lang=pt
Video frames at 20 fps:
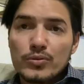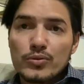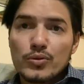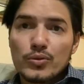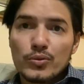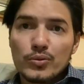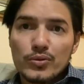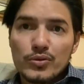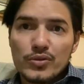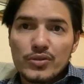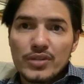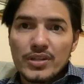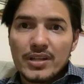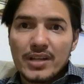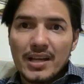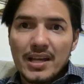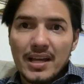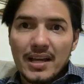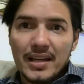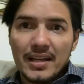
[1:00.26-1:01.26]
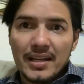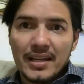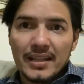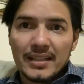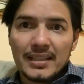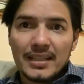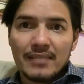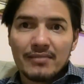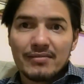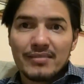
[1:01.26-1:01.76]
de hoje é,
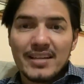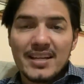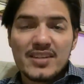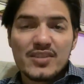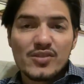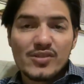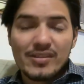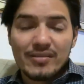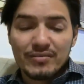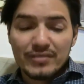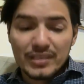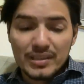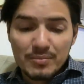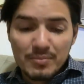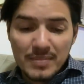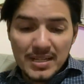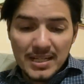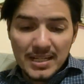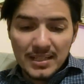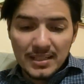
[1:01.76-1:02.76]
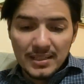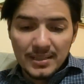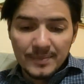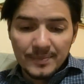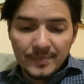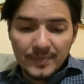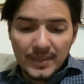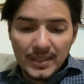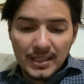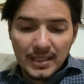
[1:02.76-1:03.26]
da veste é vermelha.
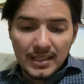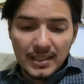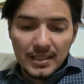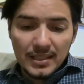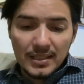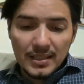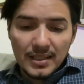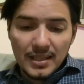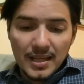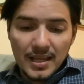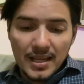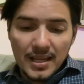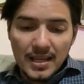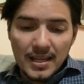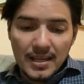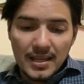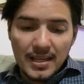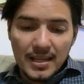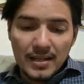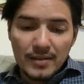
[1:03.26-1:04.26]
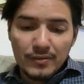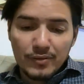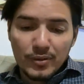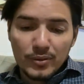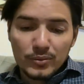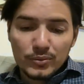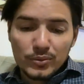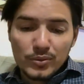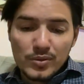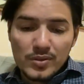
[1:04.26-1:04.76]
É, ele foi
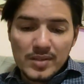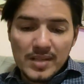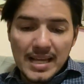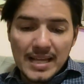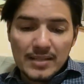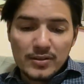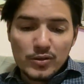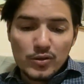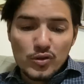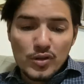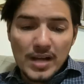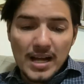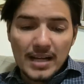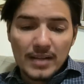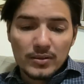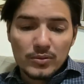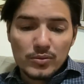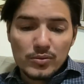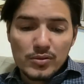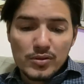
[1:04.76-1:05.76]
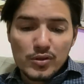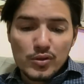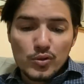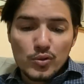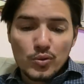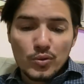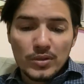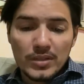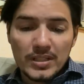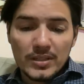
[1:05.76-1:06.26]
um dos sete diáconos
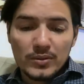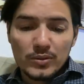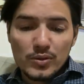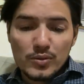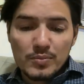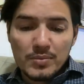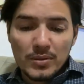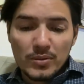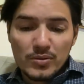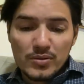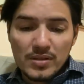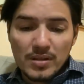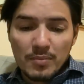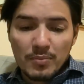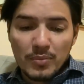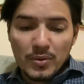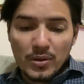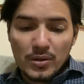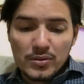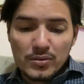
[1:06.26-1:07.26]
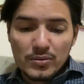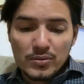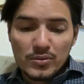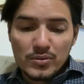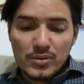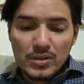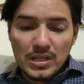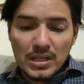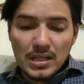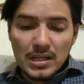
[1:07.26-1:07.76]
escolhidos pelos
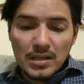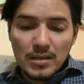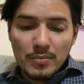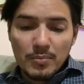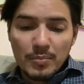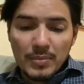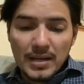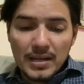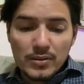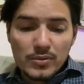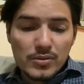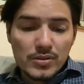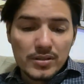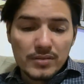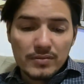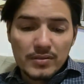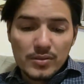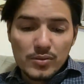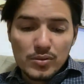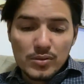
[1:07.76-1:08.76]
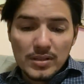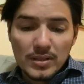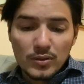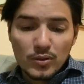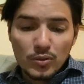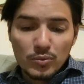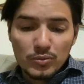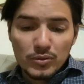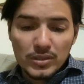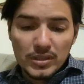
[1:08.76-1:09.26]
apóstolos para o serviço da
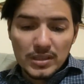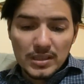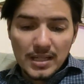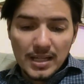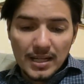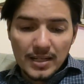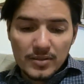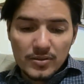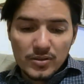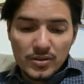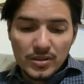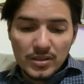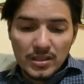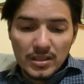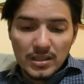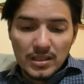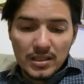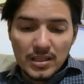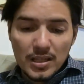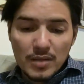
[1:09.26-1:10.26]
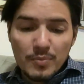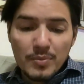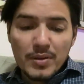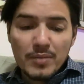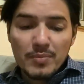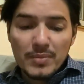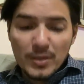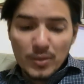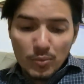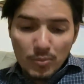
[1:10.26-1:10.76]
comunidade e
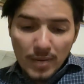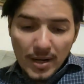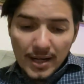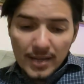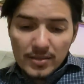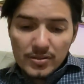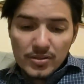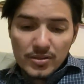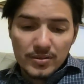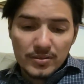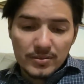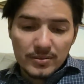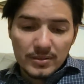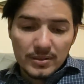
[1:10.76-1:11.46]
primeiro mártir